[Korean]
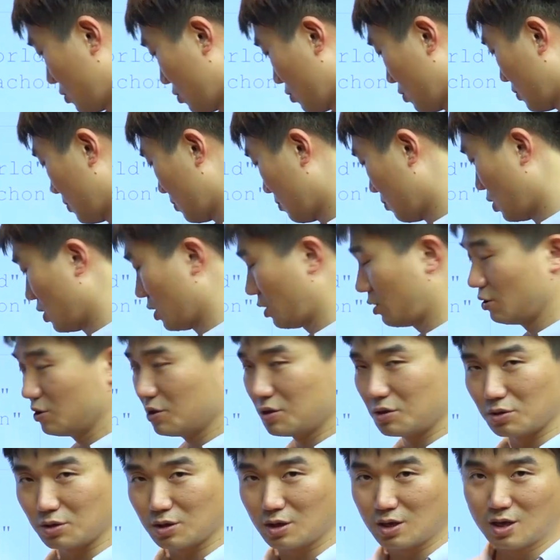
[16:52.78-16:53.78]
거죠. 뭐
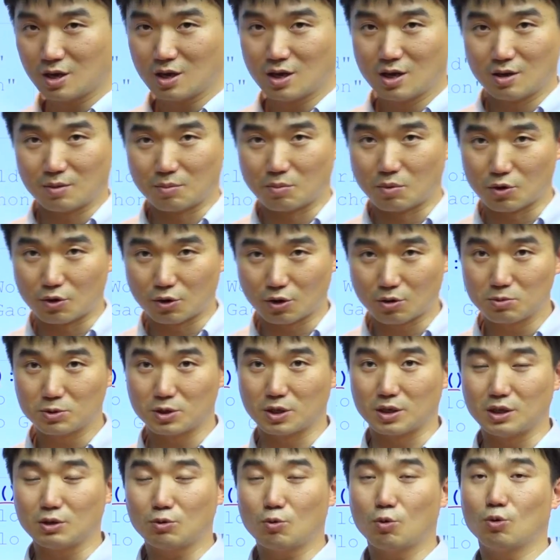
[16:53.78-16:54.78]
이거는 뭐
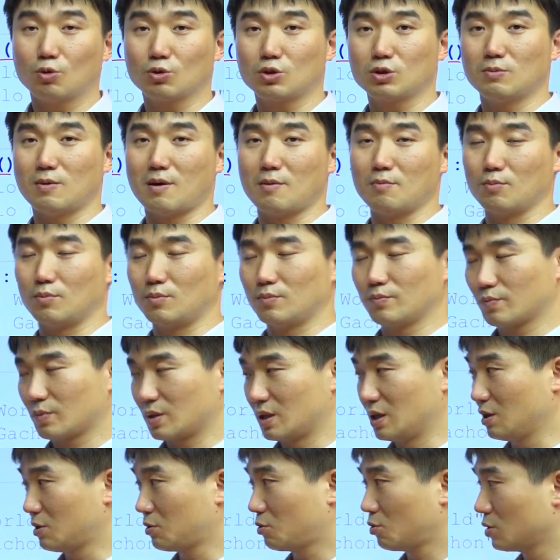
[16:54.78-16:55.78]
여러분이 이 코드만
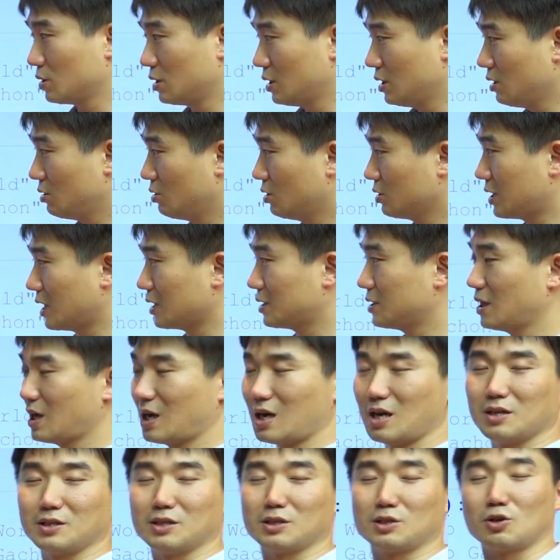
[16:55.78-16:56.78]
이거
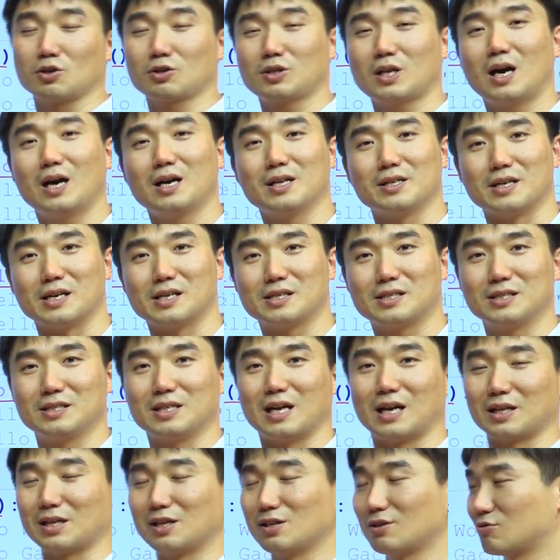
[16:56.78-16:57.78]
자체가 이제 적당한
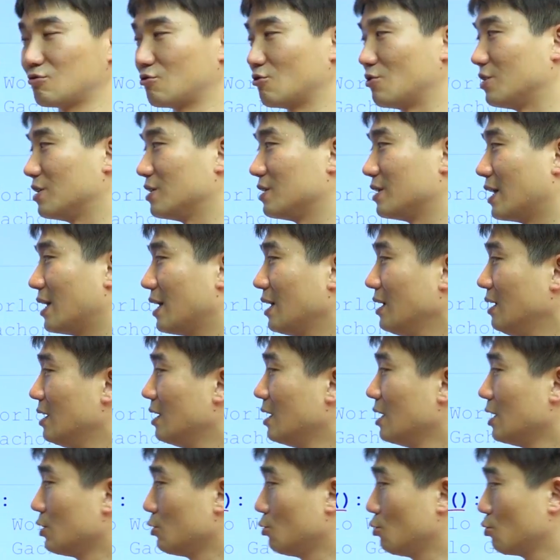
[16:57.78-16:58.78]
예시는 아닐 수도 있는데
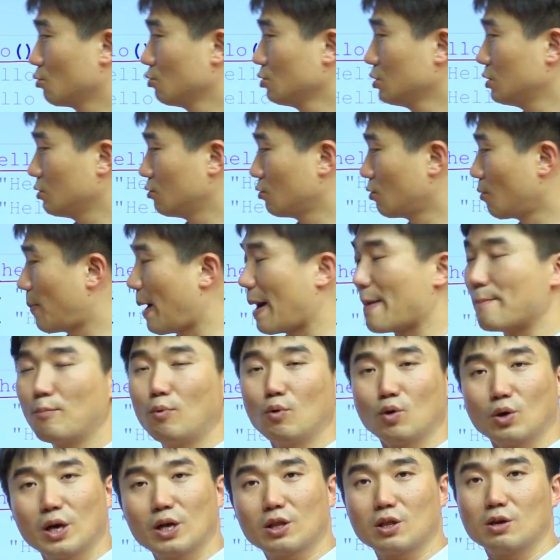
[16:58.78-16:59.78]
이런 식으로
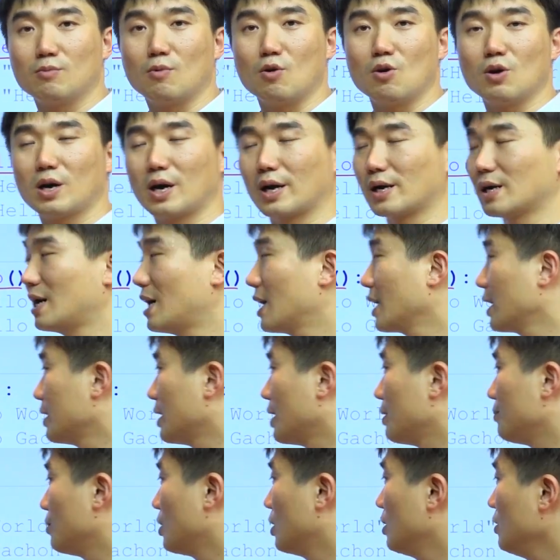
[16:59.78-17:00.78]
반복해서 뭔가를 하게
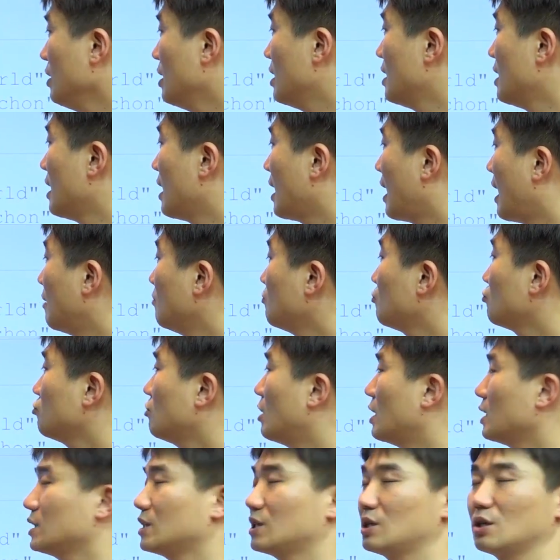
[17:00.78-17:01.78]
되면
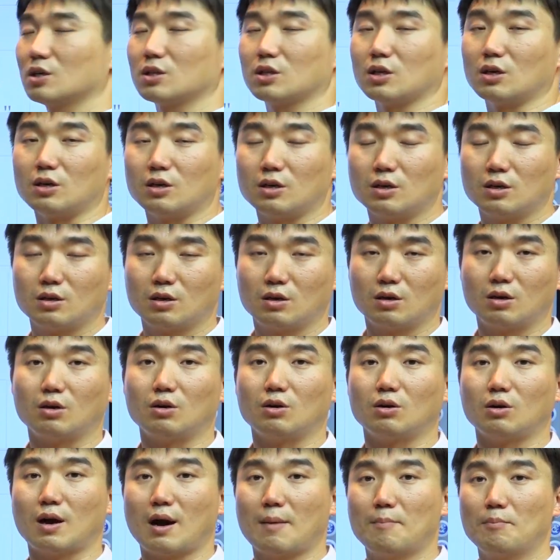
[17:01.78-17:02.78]
함수화시켜서
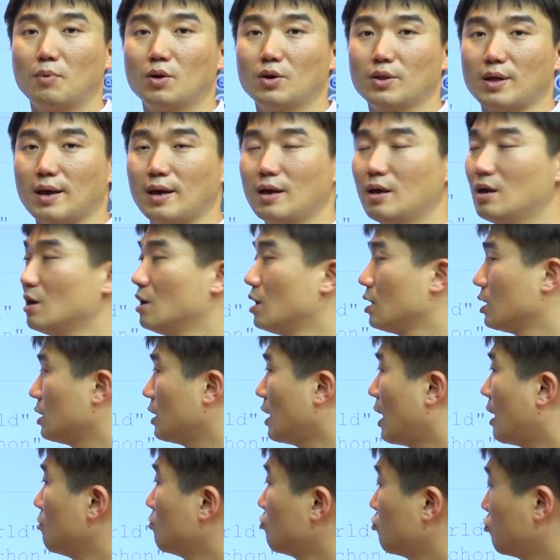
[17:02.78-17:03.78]
한 번에
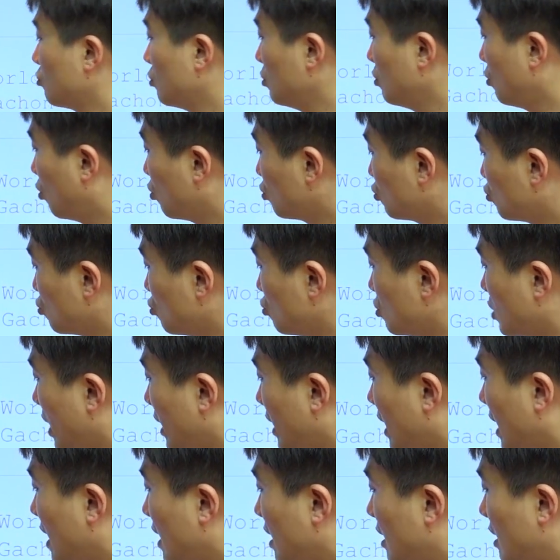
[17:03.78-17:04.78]
이 함수를 호출을
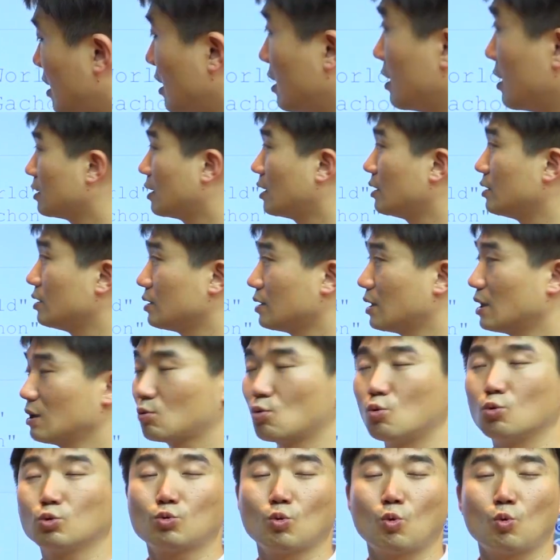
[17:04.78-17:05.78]
해라 라는 게
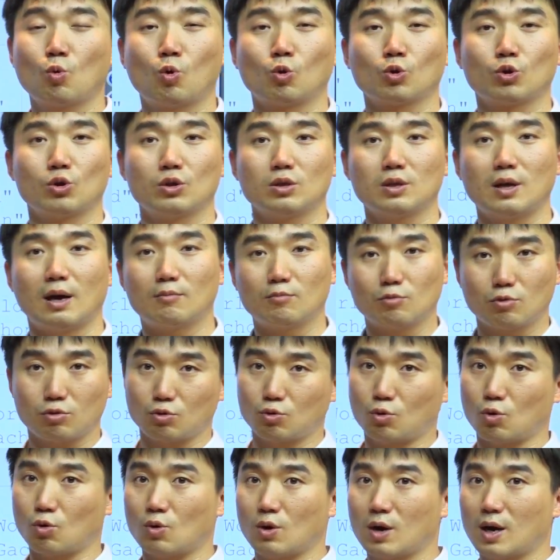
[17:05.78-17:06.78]
공통코드는
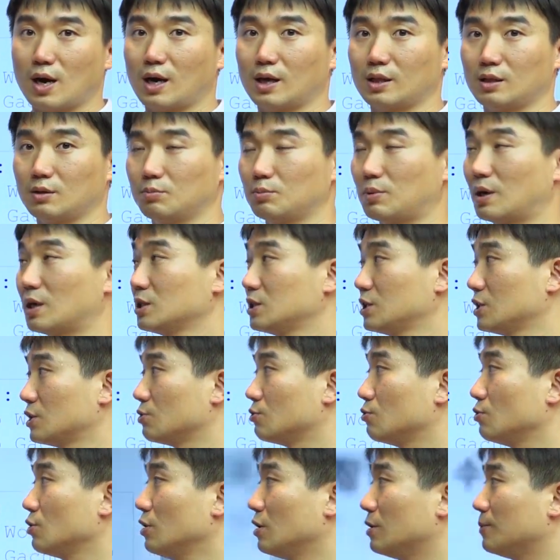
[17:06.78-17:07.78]
함수로 하는
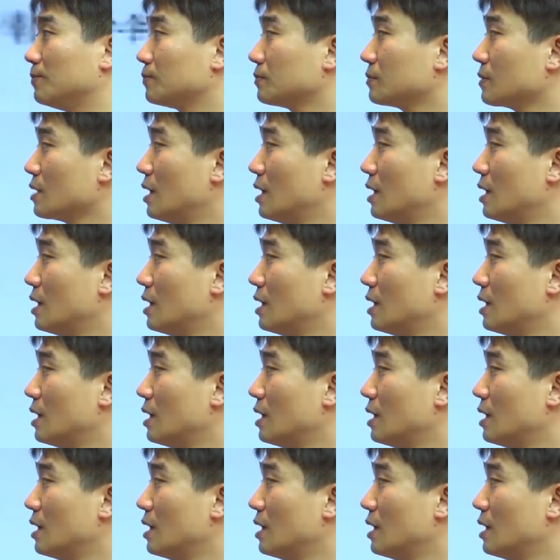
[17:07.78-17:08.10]
방식이고요.